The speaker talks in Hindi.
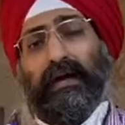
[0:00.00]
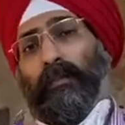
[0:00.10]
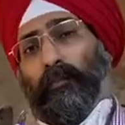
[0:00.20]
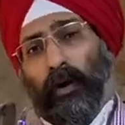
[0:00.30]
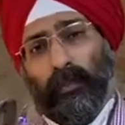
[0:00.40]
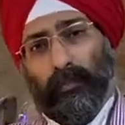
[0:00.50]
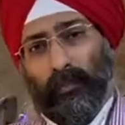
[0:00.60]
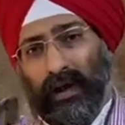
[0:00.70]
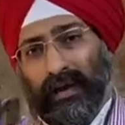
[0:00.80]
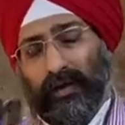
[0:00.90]
बहुत
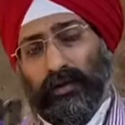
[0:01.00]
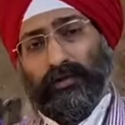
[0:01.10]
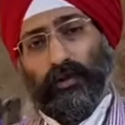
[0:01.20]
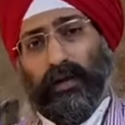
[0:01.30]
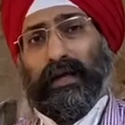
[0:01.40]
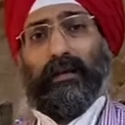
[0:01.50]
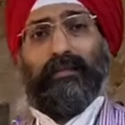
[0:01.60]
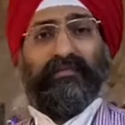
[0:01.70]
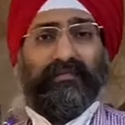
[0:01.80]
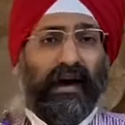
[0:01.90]
पुराने कोई चोट के
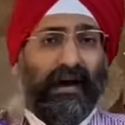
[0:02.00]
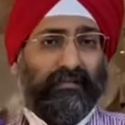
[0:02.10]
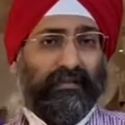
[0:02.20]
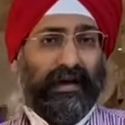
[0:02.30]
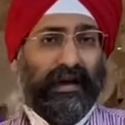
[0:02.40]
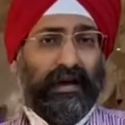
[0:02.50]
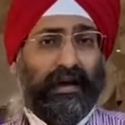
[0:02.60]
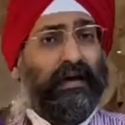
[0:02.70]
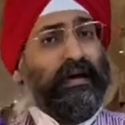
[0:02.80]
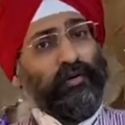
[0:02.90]
स्कार्स हैं
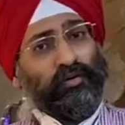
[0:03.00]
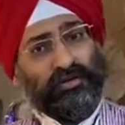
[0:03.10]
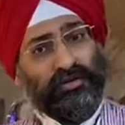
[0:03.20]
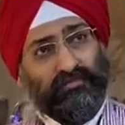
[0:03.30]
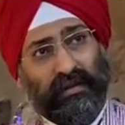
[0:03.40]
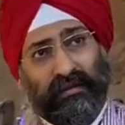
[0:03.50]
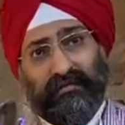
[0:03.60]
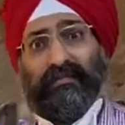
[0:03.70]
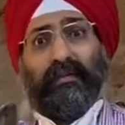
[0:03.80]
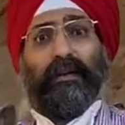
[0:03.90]
कुछ ब्लेजर
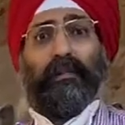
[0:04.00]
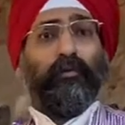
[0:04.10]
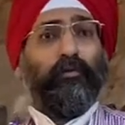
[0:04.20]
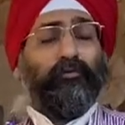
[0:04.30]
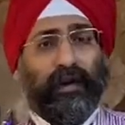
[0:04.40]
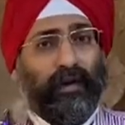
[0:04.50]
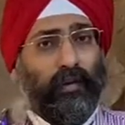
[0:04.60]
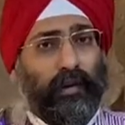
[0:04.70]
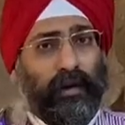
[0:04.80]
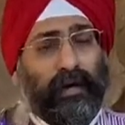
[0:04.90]
से भी इम्प्रूव नहीं हो
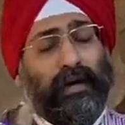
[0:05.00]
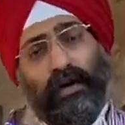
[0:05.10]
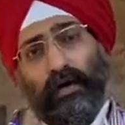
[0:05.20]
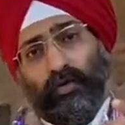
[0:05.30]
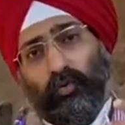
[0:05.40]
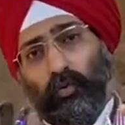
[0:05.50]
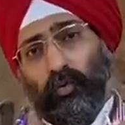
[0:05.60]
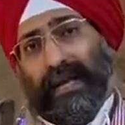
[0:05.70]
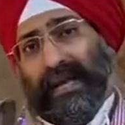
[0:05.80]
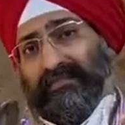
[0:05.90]
रहे तो
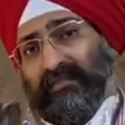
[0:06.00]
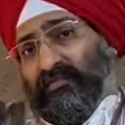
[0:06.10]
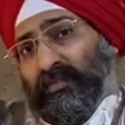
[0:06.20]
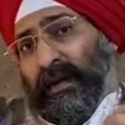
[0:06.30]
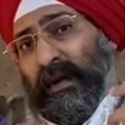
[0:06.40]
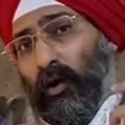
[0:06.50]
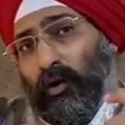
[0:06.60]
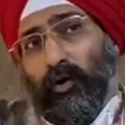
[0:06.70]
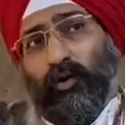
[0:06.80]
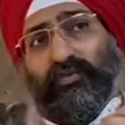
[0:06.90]
उन केसेस में
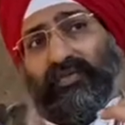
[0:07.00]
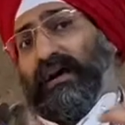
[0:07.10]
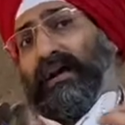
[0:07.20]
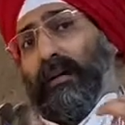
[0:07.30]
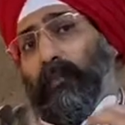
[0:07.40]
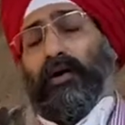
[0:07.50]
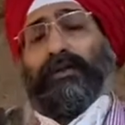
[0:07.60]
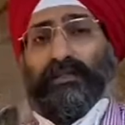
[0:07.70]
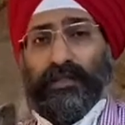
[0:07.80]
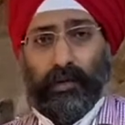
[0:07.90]
ऑटलोगस फैट का बहुत
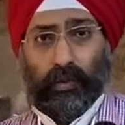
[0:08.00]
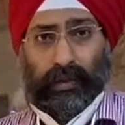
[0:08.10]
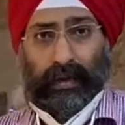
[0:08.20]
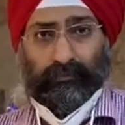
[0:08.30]
अच्छा रोल है